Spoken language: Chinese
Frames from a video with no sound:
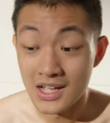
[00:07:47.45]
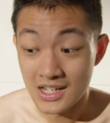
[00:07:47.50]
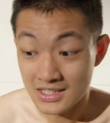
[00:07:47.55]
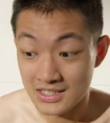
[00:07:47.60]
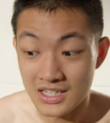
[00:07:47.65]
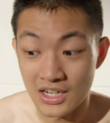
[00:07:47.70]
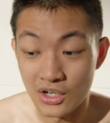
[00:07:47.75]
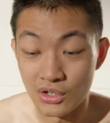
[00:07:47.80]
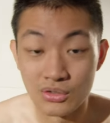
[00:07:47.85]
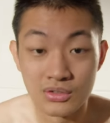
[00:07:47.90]

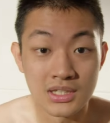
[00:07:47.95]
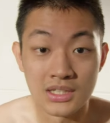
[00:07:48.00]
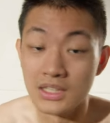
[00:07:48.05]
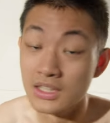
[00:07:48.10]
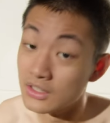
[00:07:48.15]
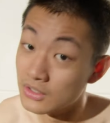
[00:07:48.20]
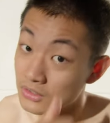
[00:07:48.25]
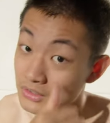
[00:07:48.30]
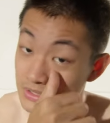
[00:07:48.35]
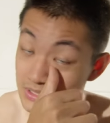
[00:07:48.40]
超
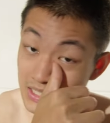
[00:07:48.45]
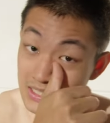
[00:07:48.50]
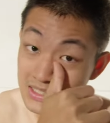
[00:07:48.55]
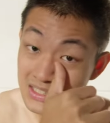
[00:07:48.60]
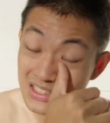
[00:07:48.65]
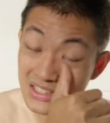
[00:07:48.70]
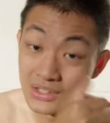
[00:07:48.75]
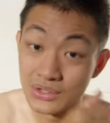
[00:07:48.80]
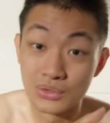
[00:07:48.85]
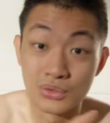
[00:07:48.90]
热，三
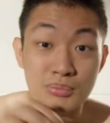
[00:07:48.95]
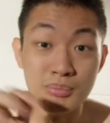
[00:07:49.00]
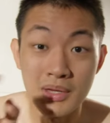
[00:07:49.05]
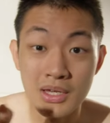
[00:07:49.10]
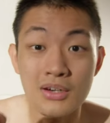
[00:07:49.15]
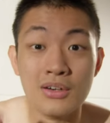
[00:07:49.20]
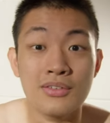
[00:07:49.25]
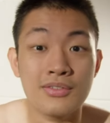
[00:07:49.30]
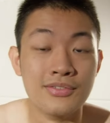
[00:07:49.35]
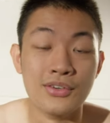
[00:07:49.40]
十度没
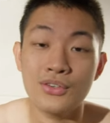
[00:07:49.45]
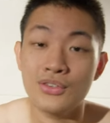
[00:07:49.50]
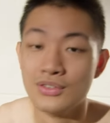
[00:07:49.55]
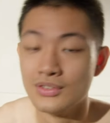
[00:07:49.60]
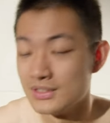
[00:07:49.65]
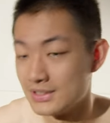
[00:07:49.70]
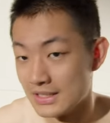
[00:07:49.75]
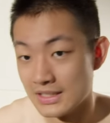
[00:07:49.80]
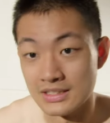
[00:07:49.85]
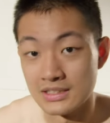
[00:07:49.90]
有风，
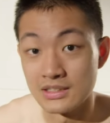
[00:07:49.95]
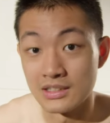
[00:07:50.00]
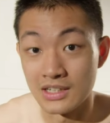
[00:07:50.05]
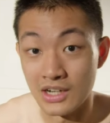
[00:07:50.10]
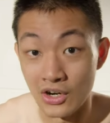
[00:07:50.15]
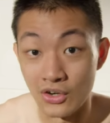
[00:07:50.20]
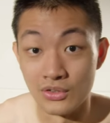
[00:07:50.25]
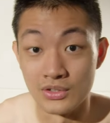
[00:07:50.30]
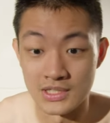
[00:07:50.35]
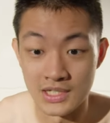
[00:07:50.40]
真的是
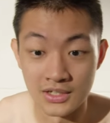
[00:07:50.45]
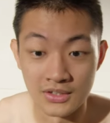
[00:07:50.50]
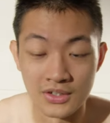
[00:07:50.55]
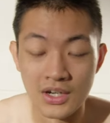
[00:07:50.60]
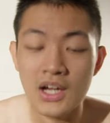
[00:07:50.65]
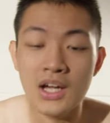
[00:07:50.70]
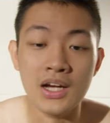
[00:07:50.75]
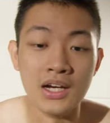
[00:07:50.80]
烤焦。